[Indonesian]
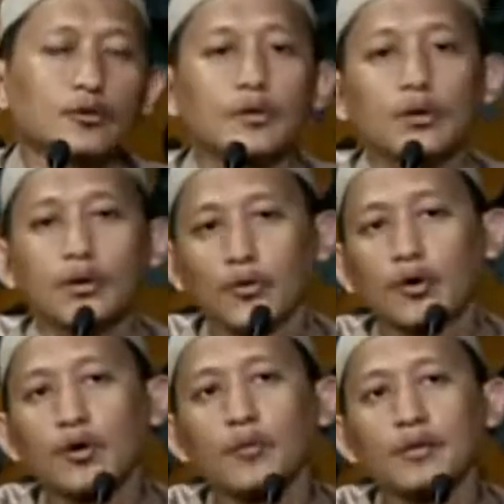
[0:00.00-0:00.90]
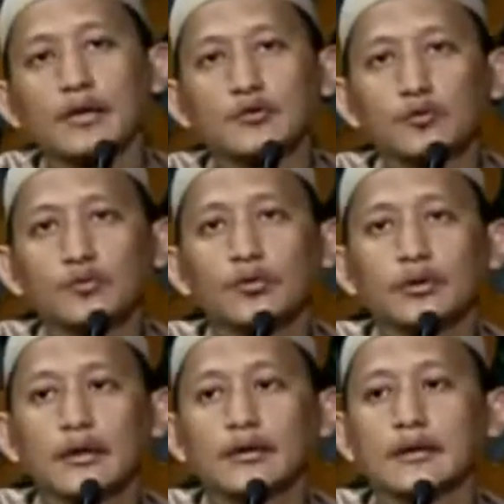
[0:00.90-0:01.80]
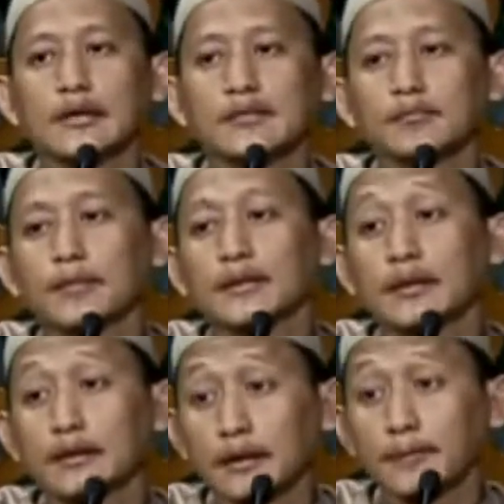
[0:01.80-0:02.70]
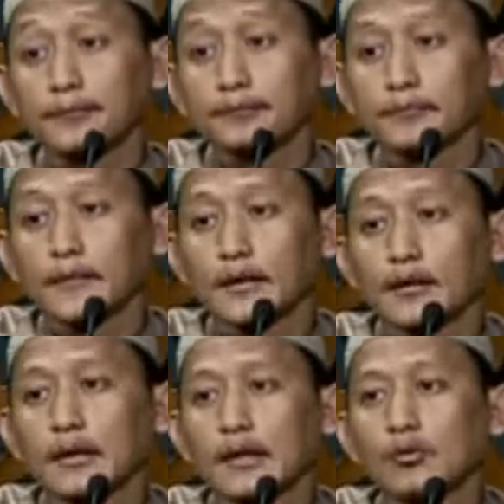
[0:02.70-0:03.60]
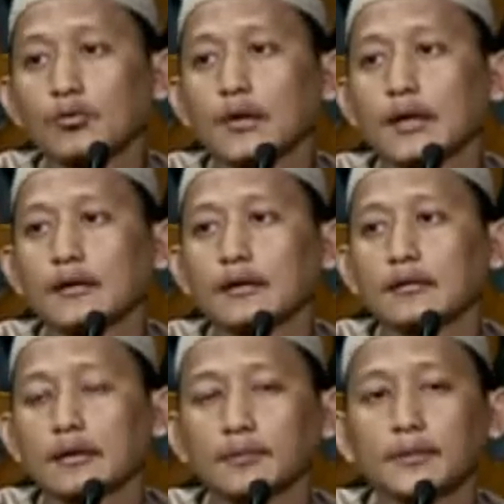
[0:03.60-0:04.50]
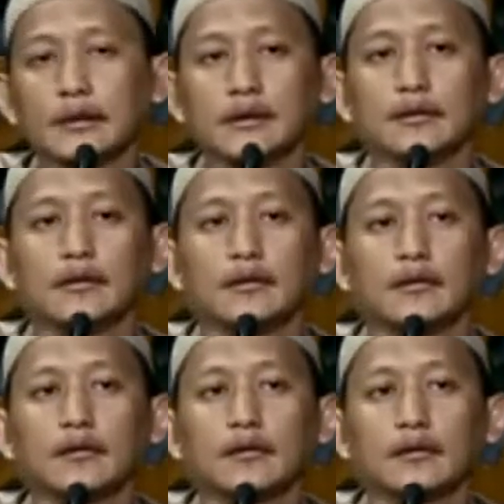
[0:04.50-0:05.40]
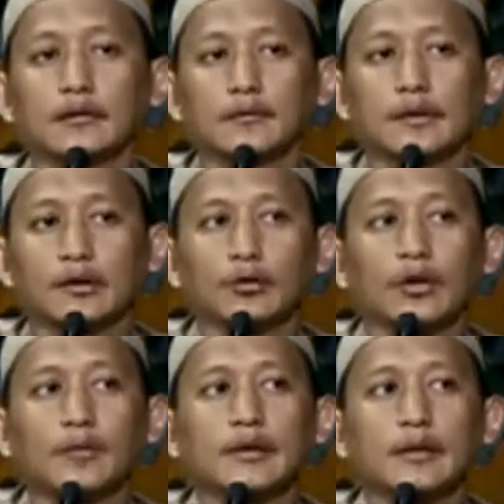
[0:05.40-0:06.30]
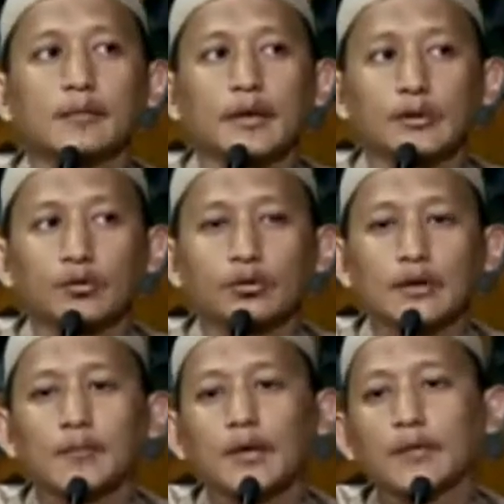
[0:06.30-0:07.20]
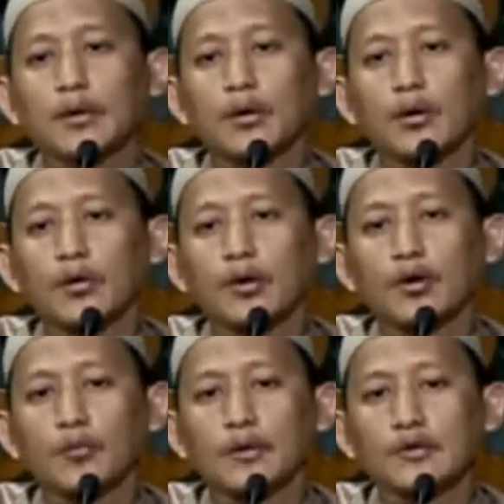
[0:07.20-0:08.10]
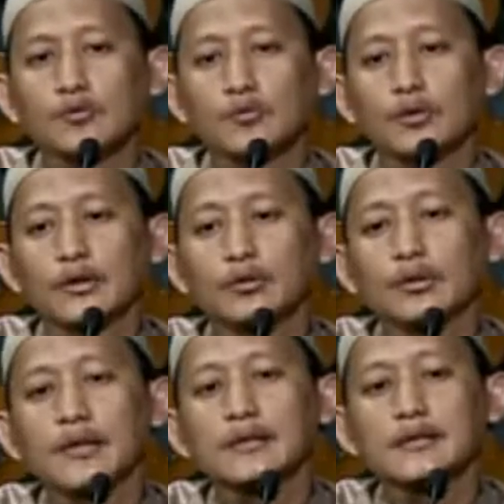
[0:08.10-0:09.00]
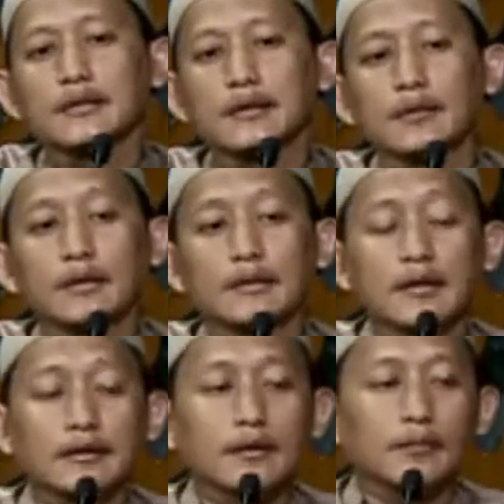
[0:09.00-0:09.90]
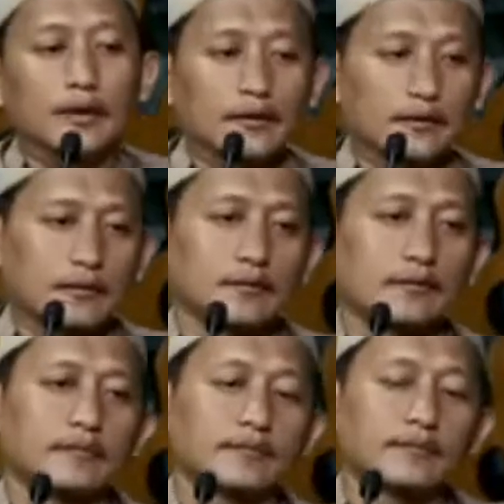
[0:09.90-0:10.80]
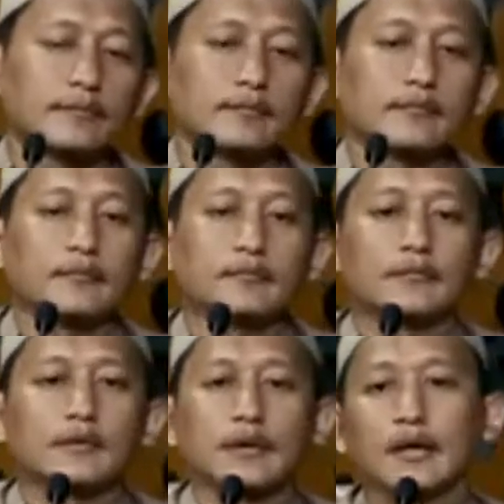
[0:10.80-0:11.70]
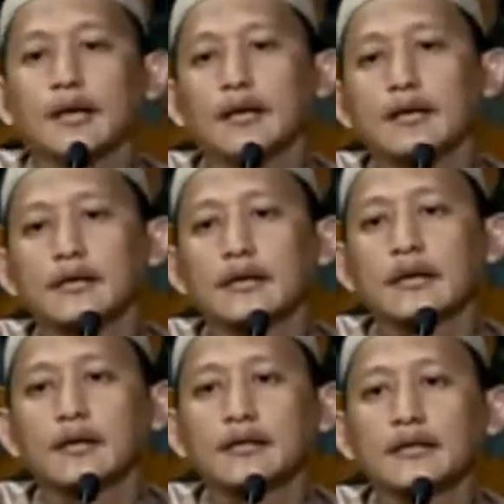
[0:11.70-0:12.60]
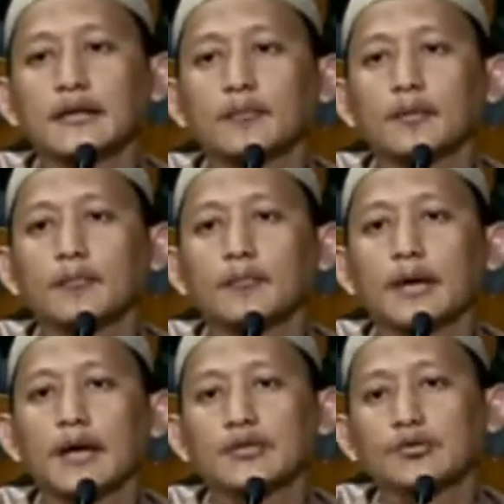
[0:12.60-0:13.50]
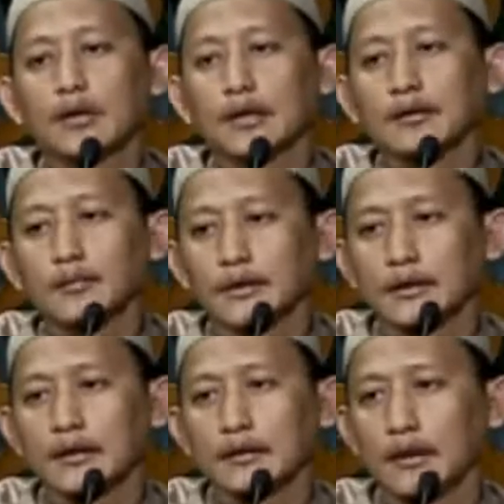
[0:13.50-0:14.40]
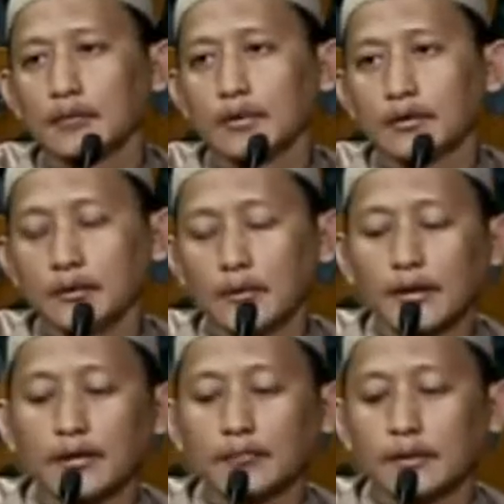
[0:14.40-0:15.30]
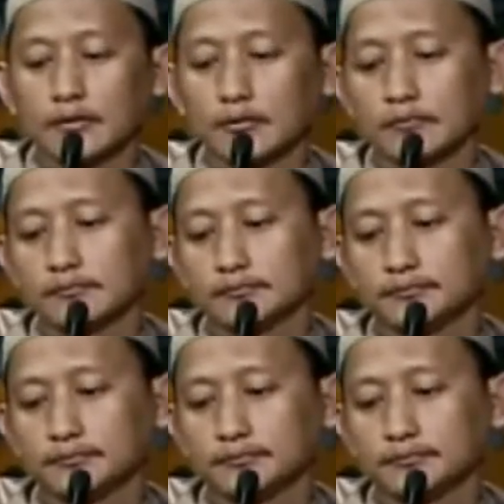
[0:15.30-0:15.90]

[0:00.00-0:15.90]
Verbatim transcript: Itu mengkodok qobliyah subuh yang tidak sempat kita lakukan. Tapi kata para ulama yang paling utama mengkodok qobliyah subuh itu nanti setelah matahari terbit. Karena adanya hadis yang menganjurkan demikian dalam berat Imam Ahmad.